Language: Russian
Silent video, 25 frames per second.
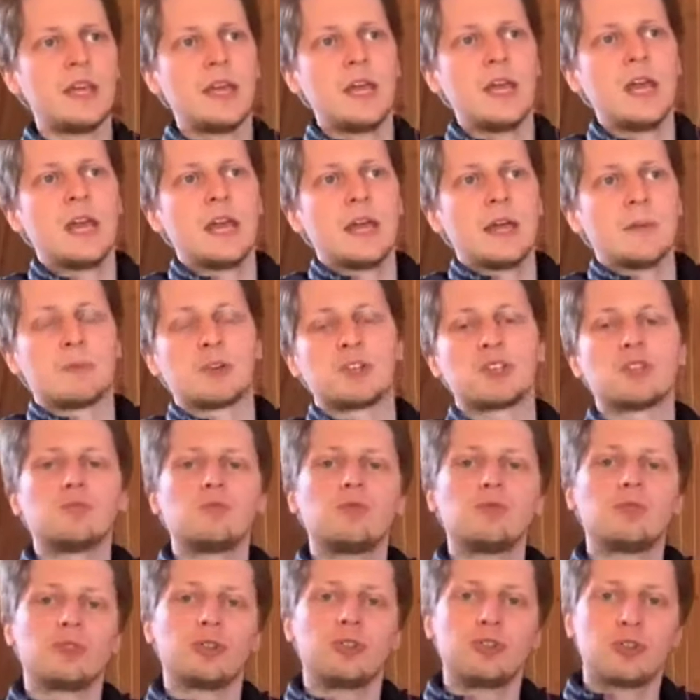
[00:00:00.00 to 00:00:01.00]
Почему
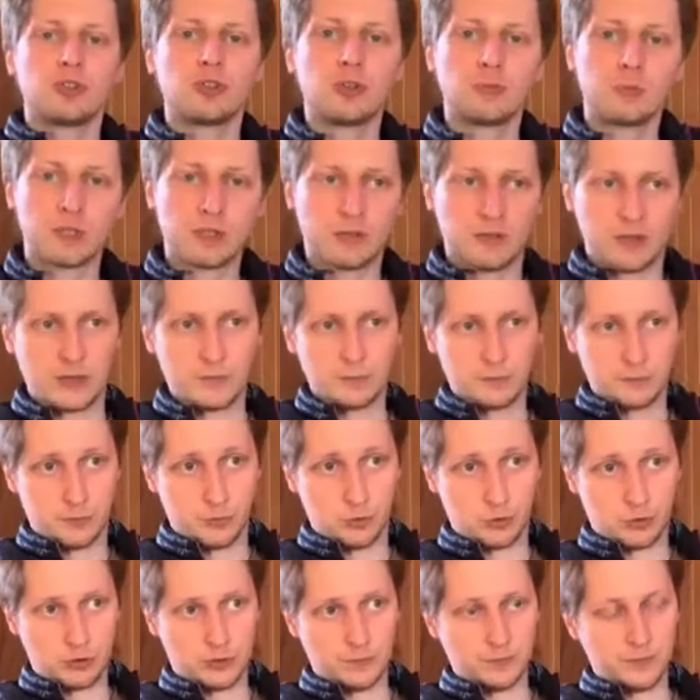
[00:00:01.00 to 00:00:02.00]
еще мы говорим
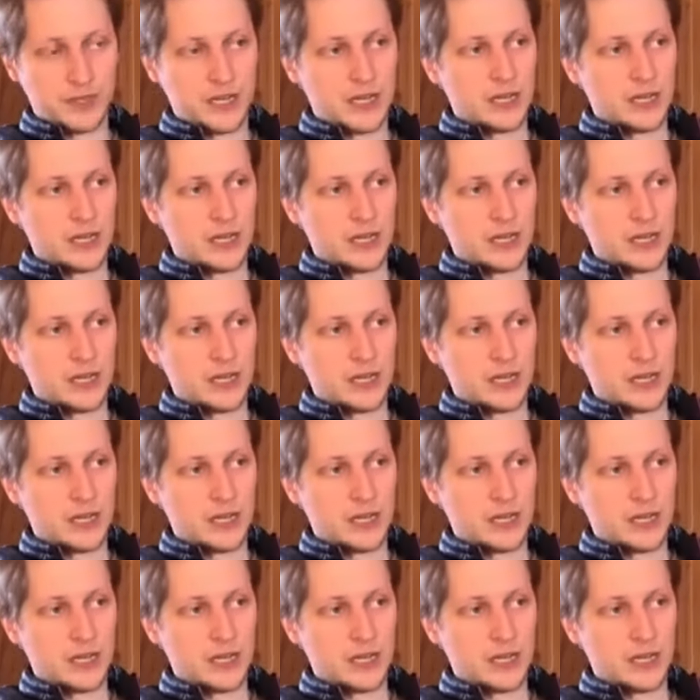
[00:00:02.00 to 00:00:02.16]
про,